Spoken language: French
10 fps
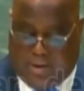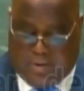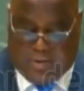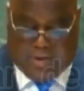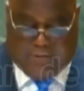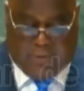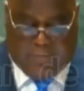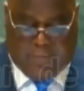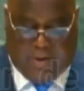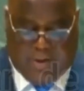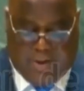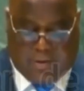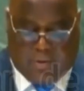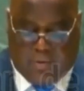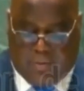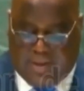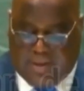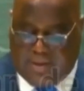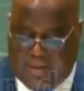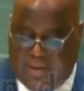le développement
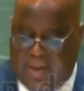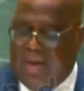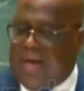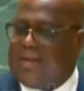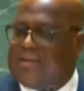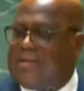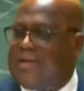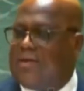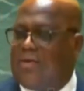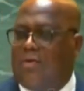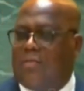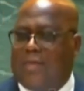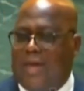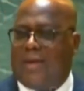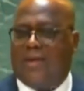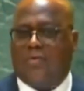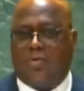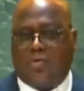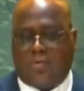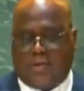économique ainsi que le bien-être
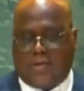social.